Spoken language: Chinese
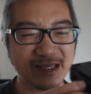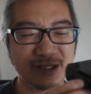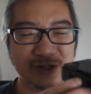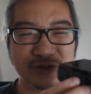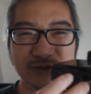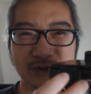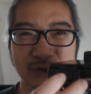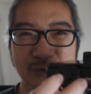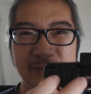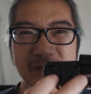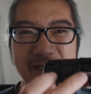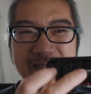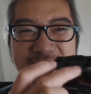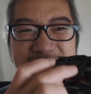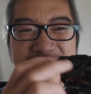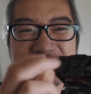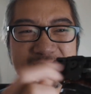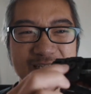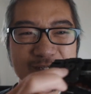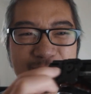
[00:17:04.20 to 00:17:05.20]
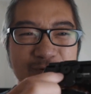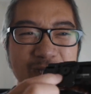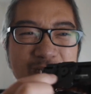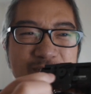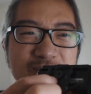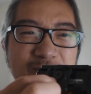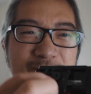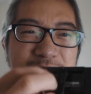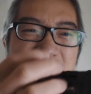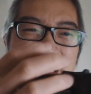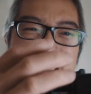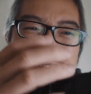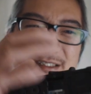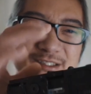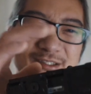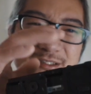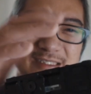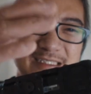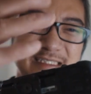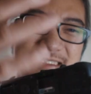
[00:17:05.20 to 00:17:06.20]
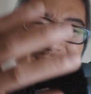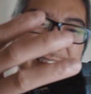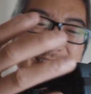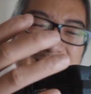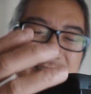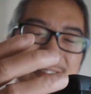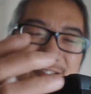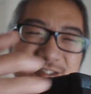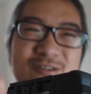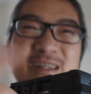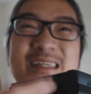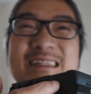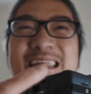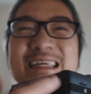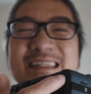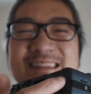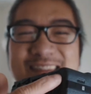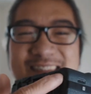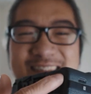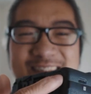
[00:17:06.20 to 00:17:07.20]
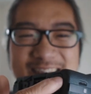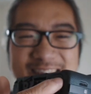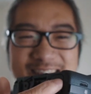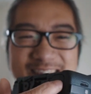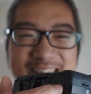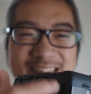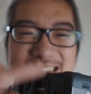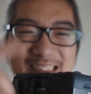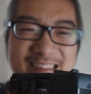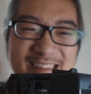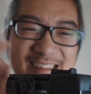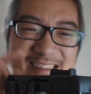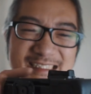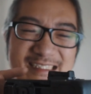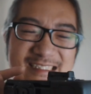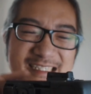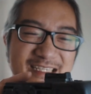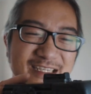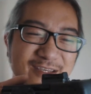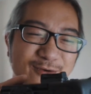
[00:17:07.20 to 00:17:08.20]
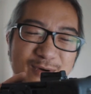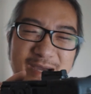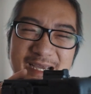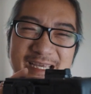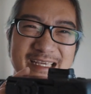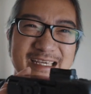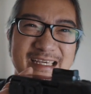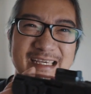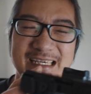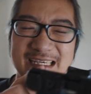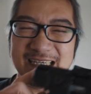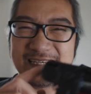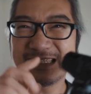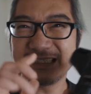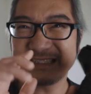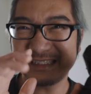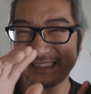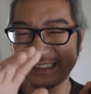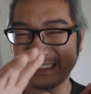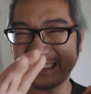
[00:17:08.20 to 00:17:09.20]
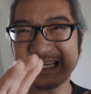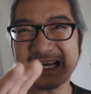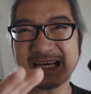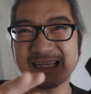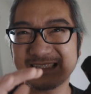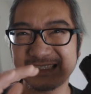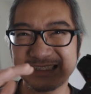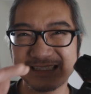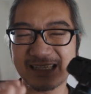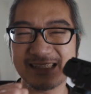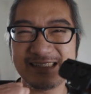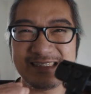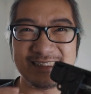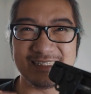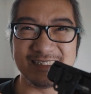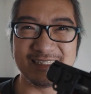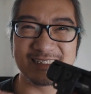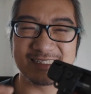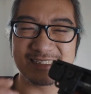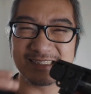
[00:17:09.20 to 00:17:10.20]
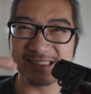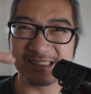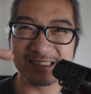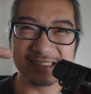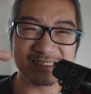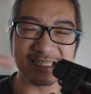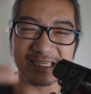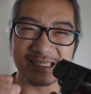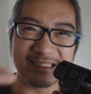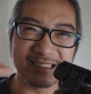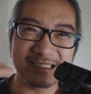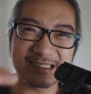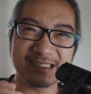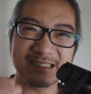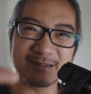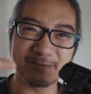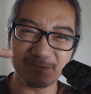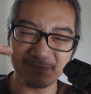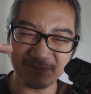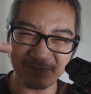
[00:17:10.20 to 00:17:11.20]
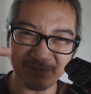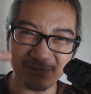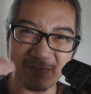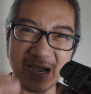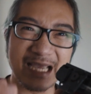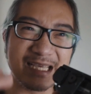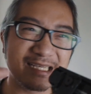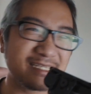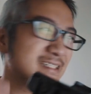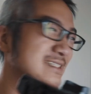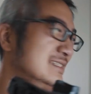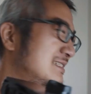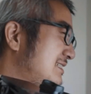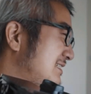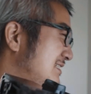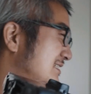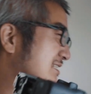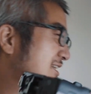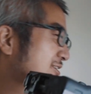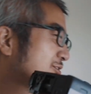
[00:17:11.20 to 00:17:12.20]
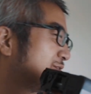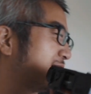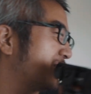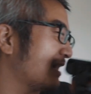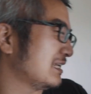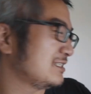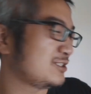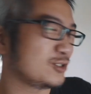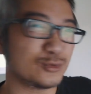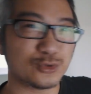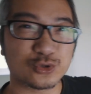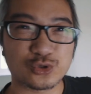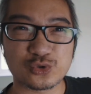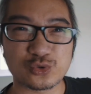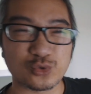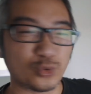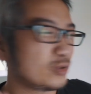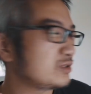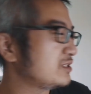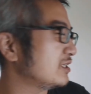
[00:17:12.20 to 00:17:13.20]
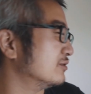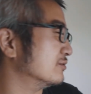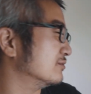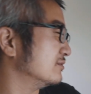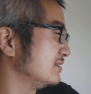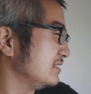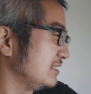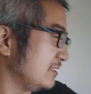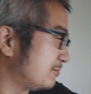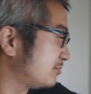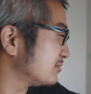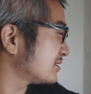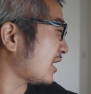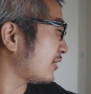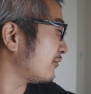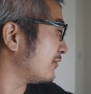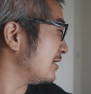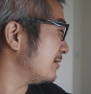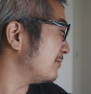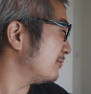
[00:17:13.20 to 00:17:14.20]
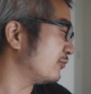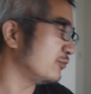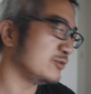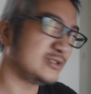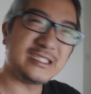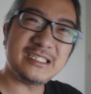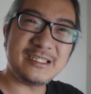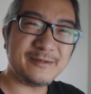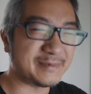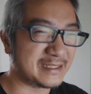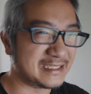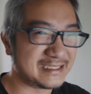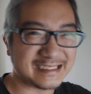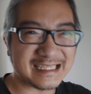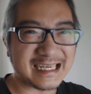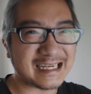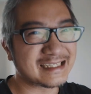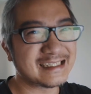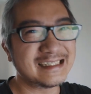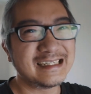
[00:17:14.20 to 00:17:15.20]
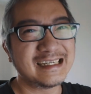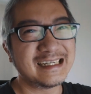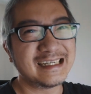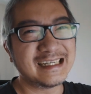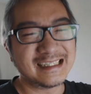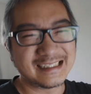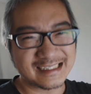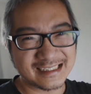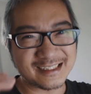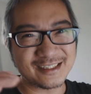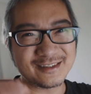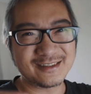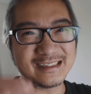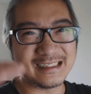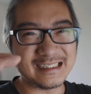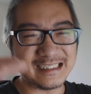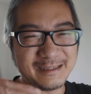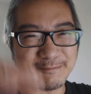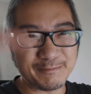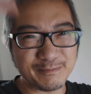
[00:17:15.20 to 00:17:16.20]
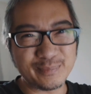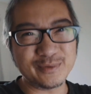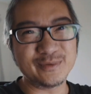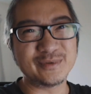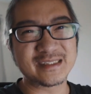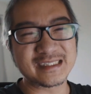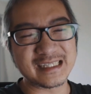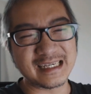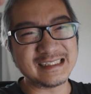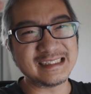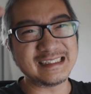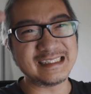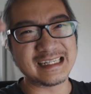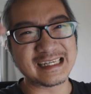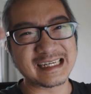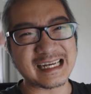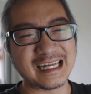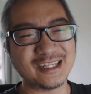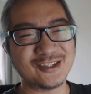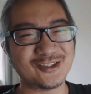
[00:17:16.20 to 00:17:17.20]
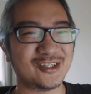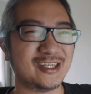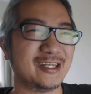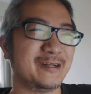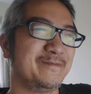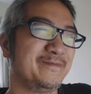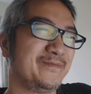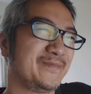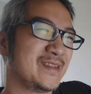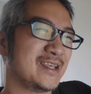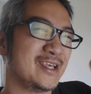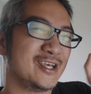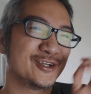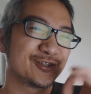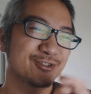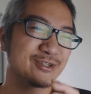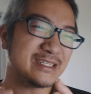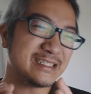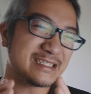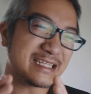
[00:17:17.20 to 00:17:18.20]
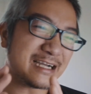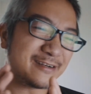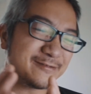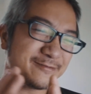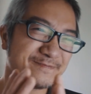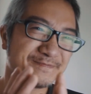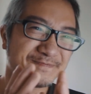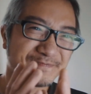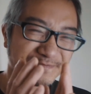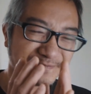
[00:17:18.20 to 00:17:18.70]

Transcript: 所谓的这些快转板，就是除了电池跟机身以外，其他的升级是等于是买个机身回来，就所有一步到位。基本上这个就是一步升级的感觉。所以当